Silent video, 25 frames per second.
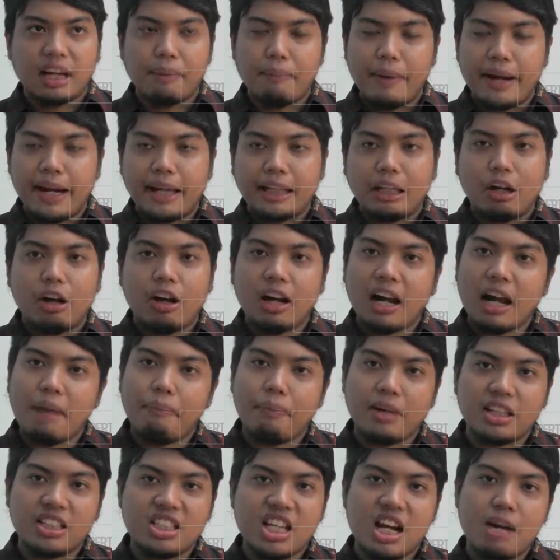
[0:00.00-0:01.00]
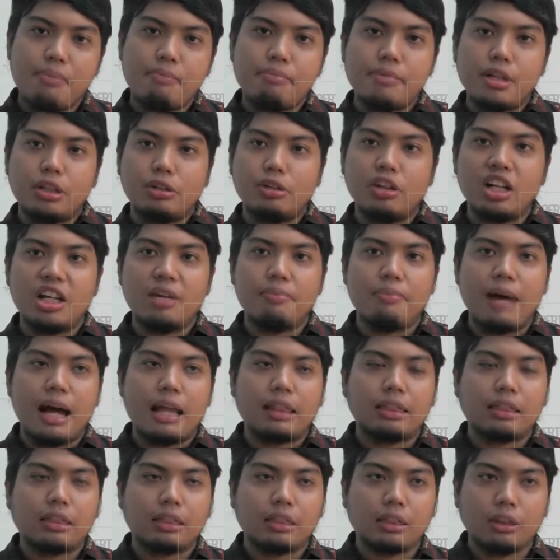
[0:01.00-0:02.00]
sampai kita olah per jam itu 5
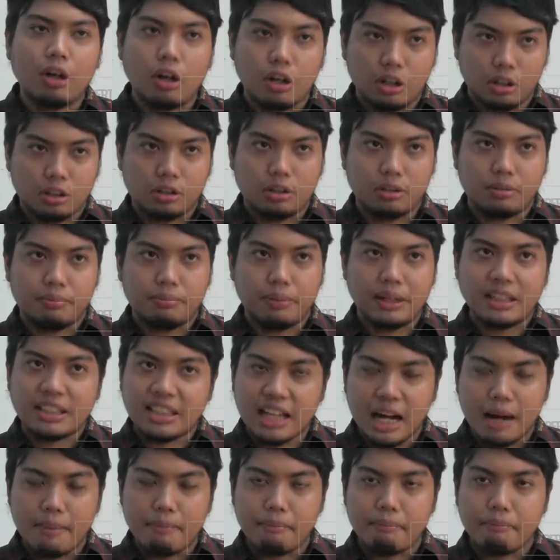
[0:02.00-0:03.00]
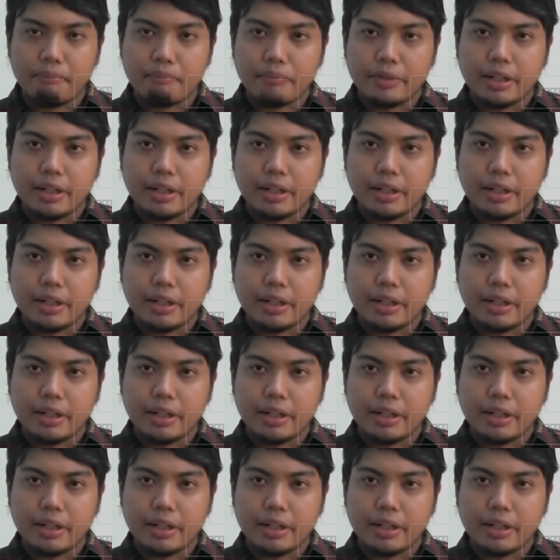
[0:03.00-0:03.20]
ton per jam